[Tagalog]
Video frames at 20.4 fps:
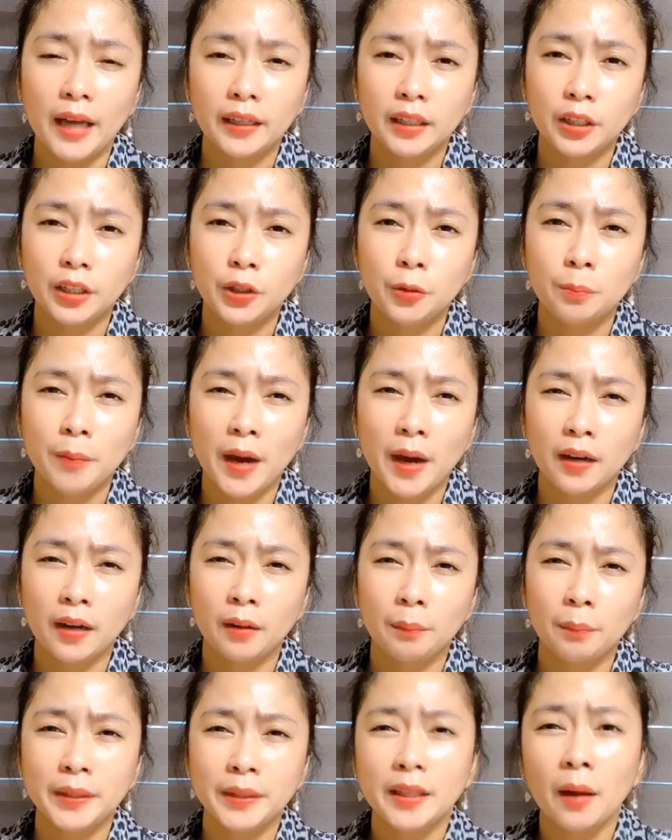Yung parang
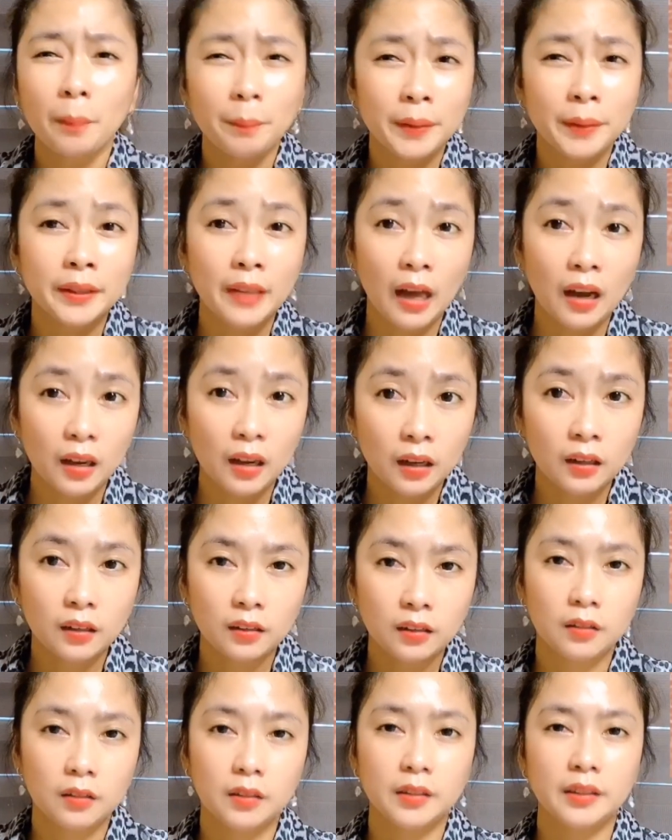bitak-bitak,
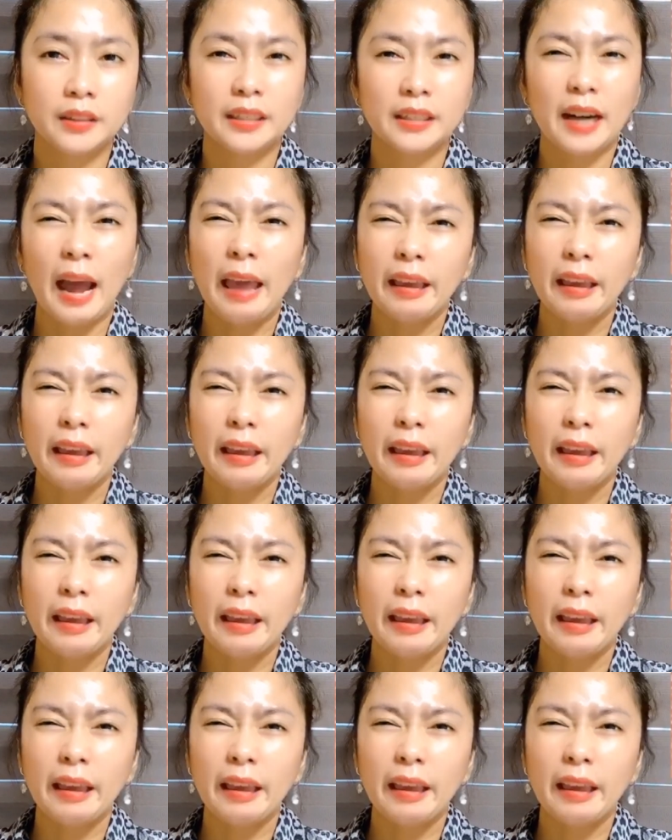dry.